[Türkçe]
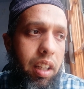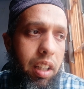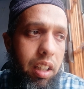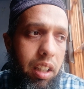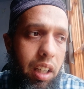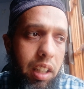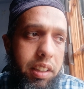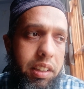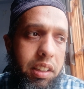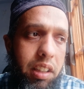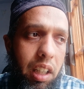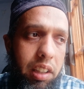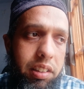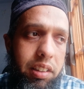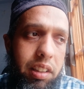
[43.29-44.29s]
Lakin
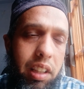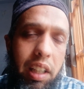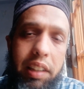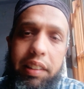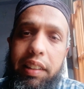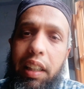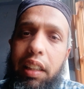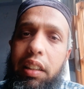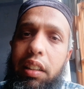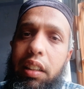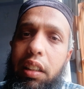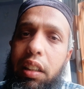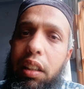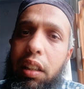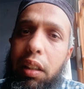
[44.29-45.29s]
hazırlarken
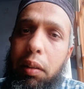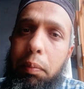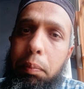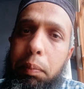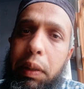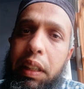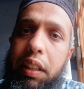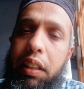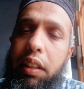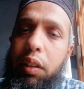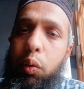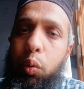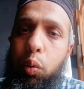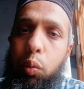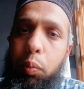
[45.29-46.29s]
bir
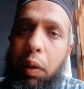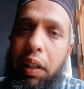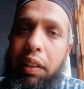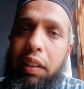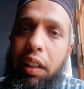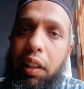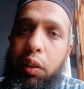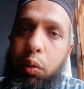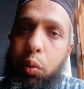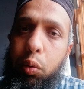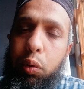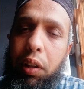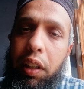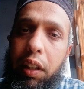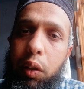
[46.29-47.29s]
su bardağı
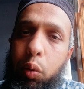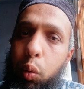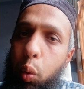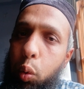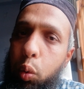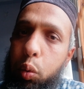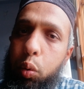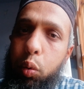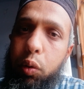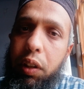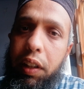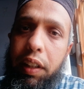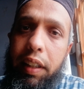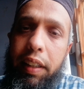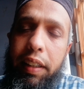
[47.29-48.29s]
süte, soğuk
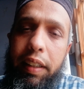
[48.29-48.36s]
süte